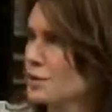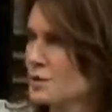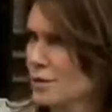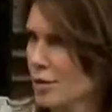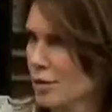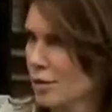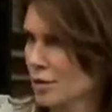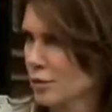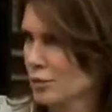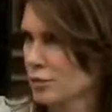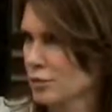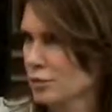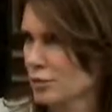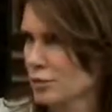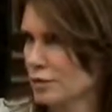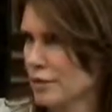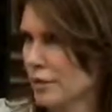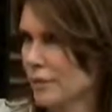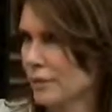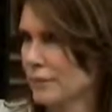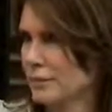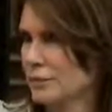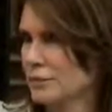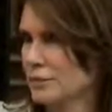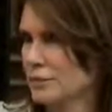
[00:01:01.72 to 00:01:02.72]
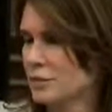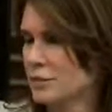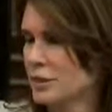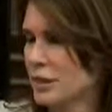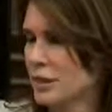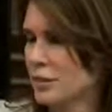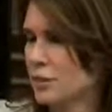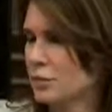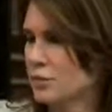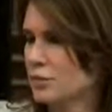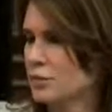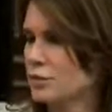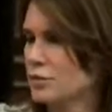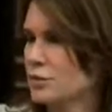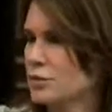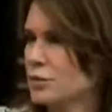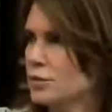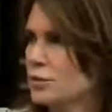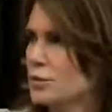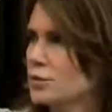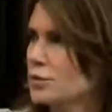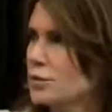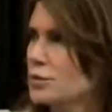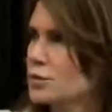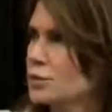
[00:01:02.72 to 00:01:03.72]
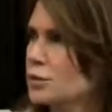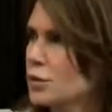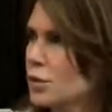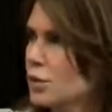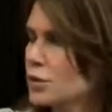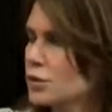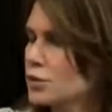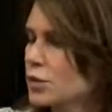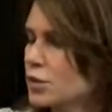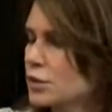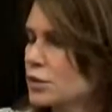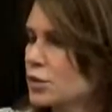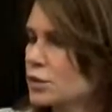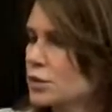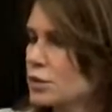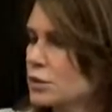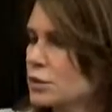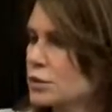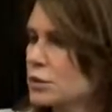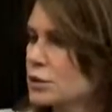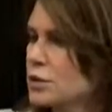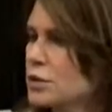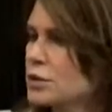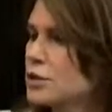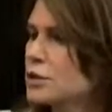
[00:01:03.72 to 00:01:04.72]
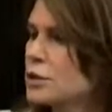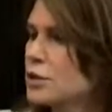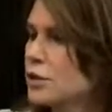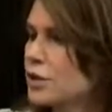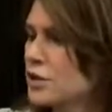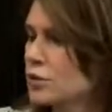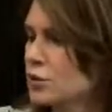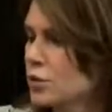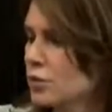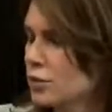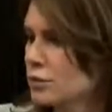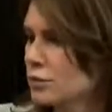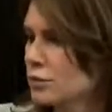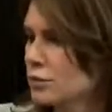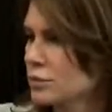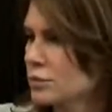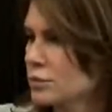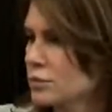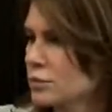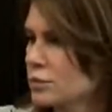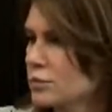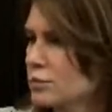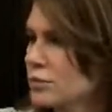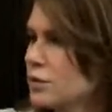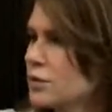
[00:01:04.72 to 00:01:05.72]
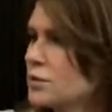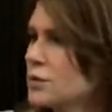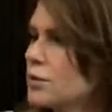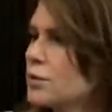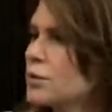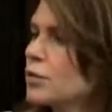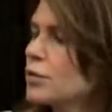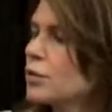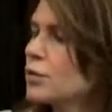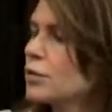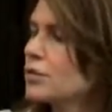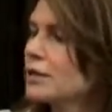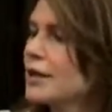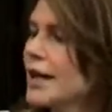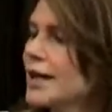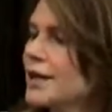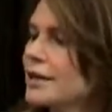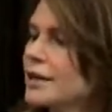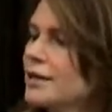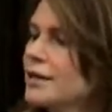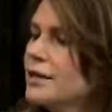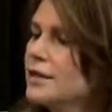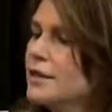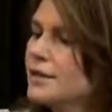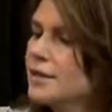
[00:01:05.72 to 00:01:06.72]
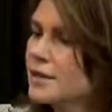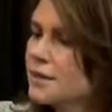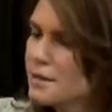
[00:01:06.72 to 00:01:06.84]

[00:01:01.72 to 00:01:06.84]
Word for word: całą, całą tą, tą historię, którą będziemy oglądali.